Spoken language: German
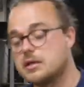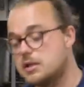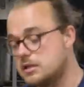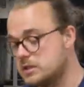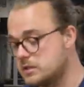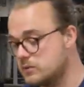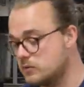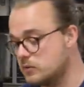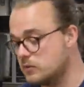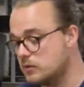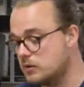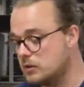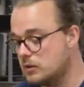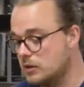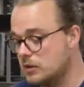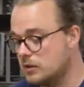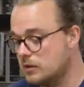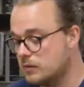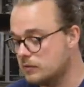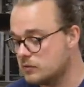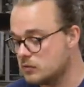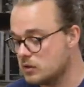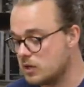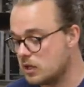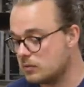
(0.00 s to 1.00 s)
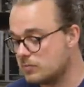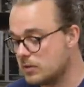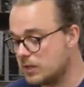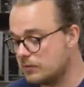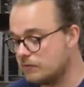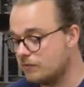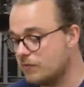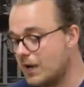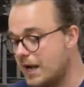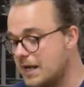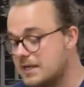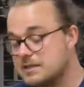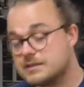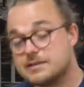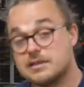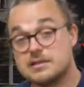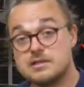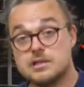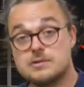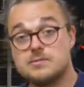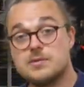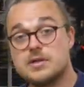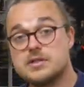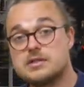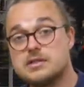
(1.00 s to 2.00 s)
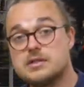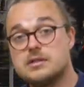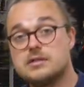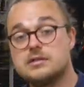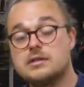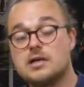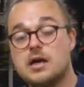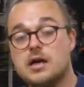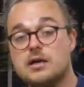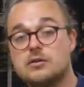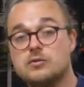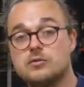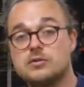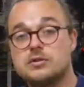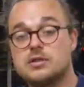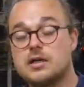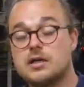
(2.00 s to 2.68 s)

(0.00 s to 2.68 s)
Also solange man weiß, dass es passieren kann und